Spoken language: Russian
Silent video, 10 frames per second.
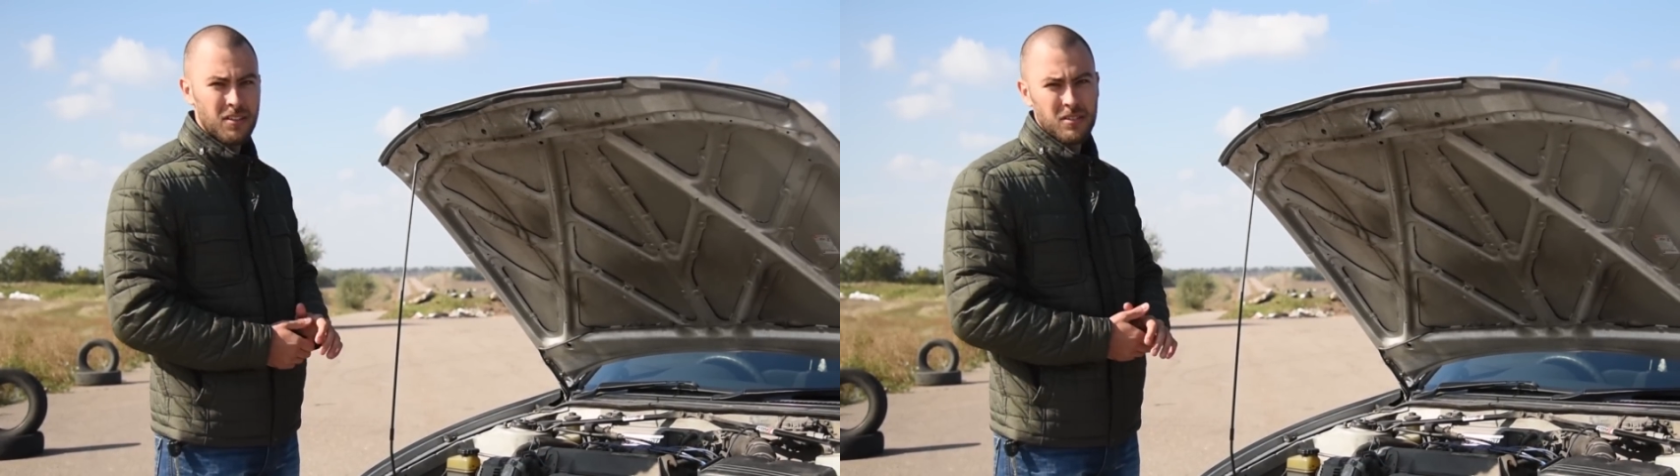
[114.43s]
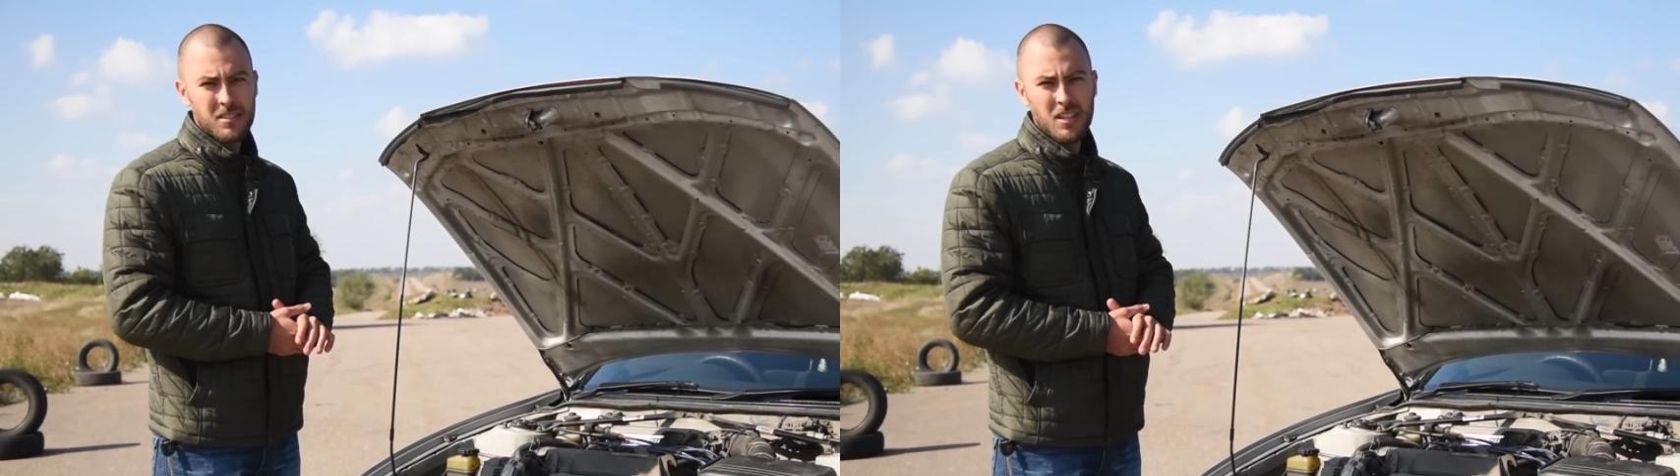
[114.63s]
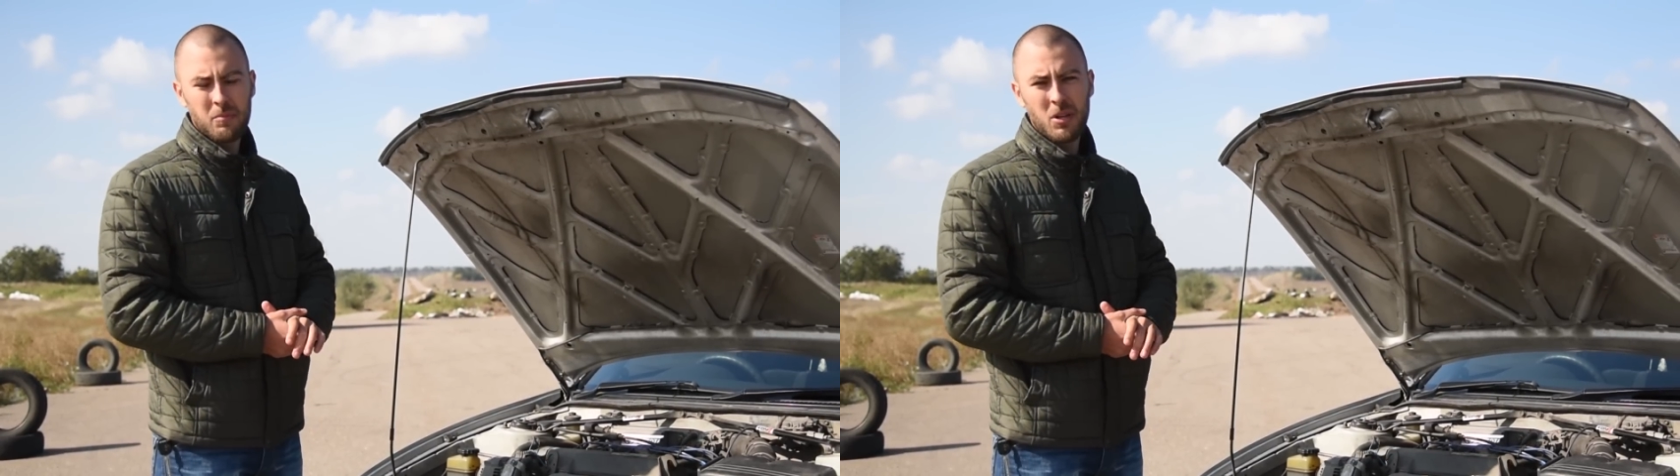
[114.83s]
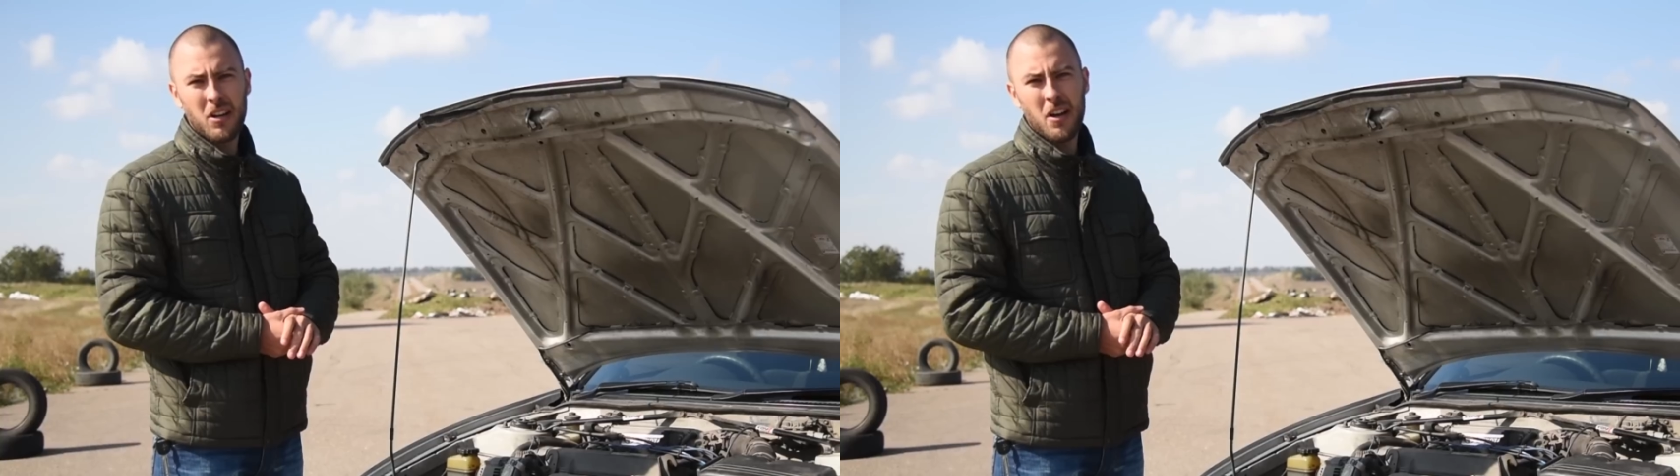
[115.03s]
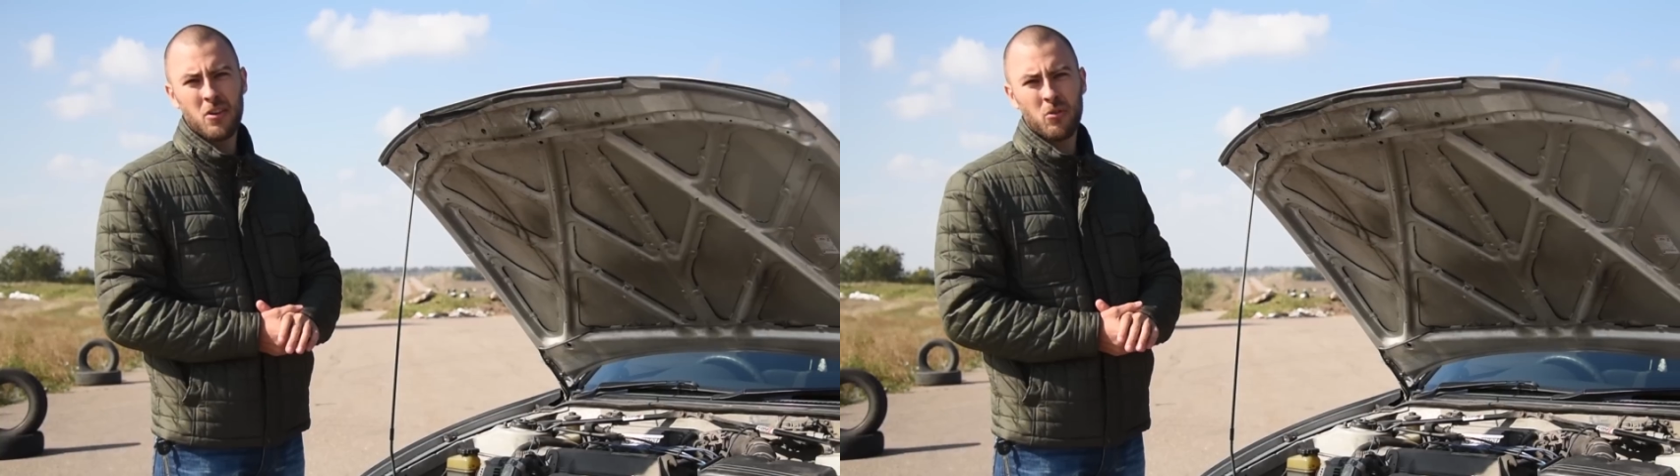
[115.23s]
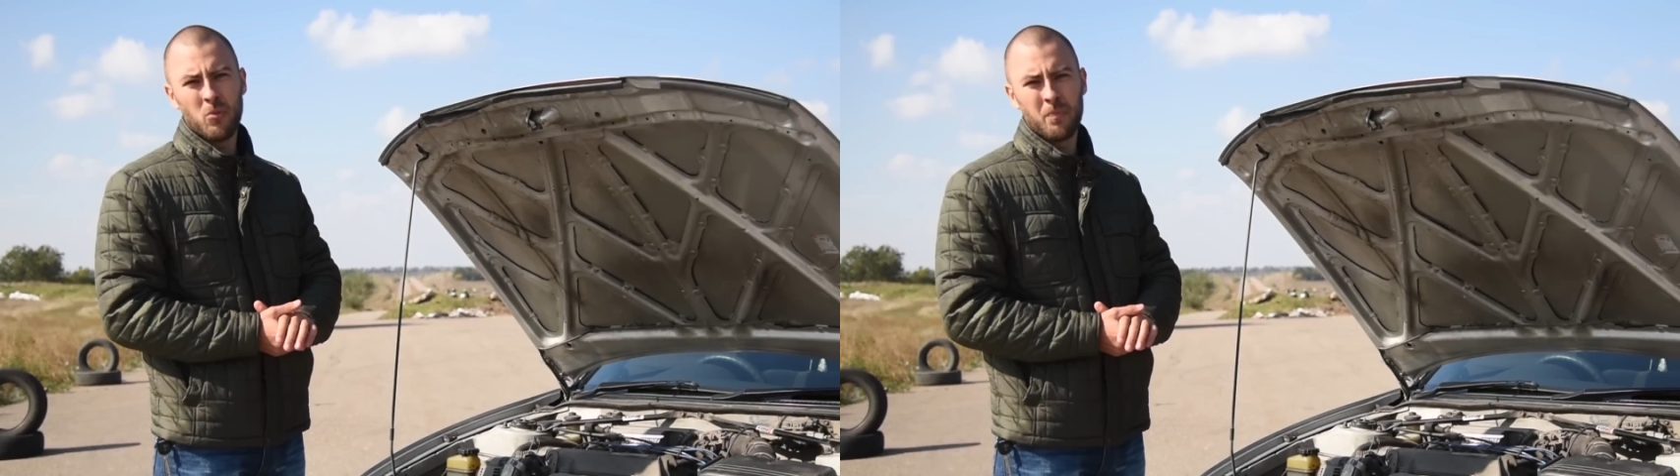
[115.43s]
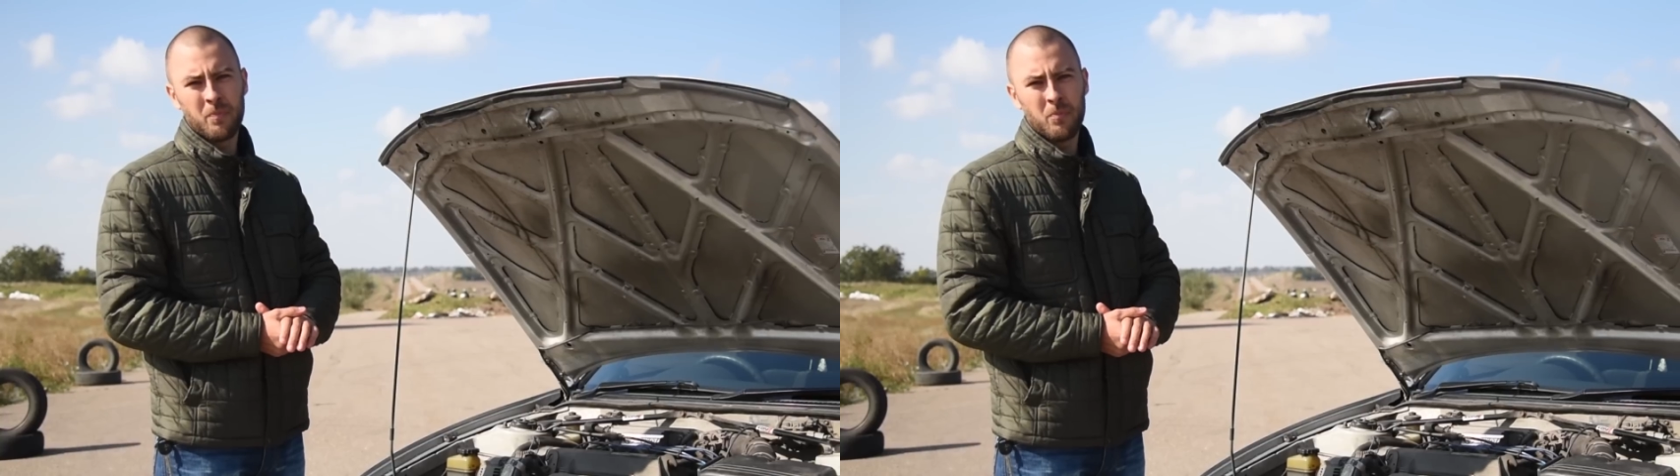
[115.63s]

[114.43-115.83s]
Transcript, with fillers: назад механику,